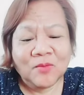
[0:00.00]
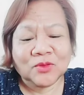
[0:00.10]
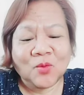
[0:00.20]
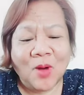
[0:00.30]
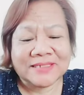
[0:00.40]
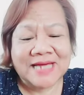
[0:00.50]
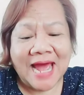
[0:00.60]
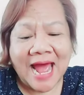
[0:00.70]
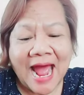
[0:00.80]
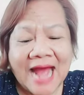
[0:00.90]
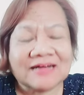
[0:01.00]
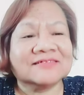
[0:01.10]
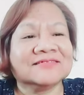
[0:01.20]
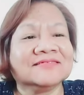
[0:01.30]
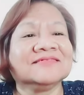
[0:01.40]
ตัวช้าง
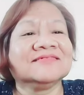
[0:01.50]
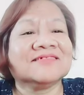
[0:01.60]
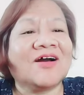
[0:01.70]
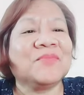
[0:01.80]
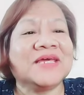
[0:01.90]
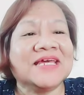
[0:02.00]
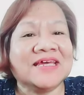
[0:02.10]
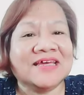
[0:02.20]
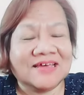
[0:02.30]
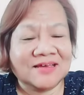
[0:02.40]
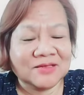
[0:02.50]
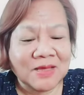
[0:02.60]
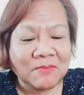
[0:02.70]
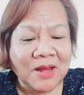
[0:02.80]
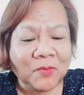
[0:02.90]
ก็มี
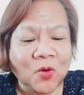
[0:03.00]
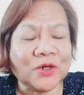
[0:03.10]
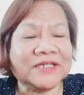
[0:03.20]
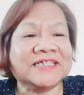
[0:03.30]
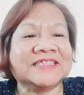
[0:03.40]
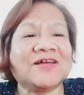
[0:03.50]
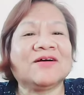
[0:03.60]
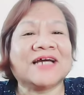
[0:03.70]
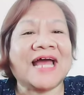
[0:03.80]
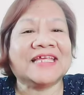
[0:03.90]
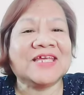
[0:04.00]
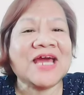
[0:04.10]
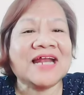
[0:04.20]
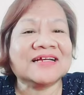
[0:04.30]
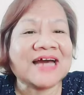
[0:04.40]
สำหรับคนที่ต้องการ
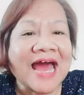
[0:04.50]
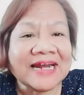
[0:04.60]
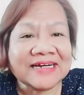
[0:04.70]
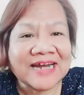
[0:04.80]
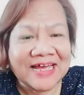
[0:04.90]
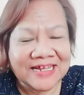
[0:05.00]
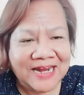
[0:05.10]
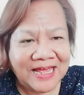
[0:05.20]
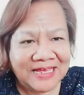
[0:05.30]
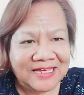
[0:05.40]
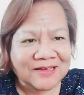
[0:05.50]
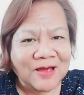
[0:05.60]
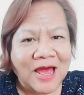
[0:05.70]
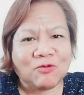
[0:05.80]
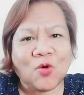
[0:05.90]
เลื่อนขั้นในใน
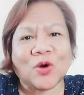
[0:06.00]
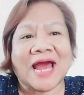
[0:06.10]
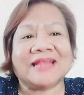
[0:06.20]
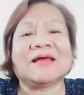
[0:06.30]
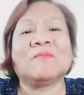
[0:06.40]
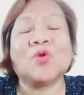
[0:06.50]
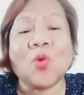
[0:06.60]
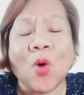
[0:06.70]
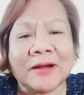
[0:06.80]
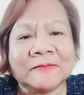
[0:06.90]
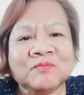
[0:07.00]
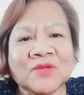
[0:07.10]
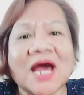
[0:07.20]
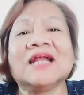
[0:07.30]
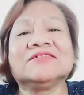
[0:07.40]
วงการตำรวจ
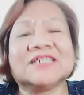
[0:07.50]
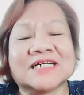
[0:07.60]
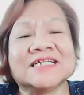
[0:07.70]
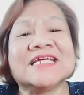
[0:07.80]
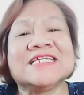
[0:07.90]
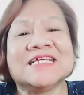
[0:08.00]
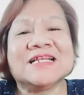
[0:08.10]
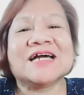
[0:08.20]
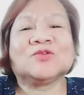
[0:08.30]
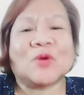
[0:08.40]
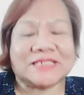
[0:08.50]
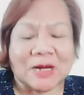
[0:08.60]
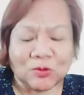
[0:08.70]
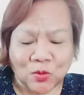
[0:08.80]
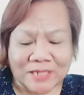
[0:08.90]
อ่าเราจะเคยได้ยินเรื่องตัว
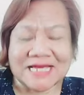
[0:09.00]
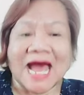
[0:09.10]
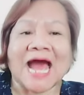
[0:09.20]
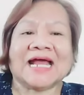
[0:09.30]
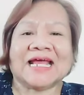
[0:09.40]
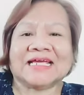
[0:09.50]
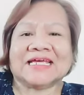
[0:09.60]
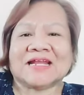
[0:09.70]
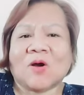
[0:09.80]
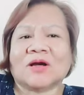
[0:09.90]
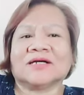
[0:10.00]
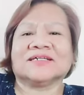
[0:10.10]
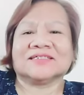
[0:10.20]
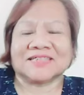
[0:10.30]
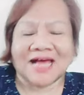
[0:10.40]
ช้าง ตัวช้างอะไรอย่างนี้เนาะเอ
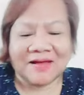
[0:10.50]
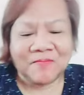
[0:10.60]
อนะ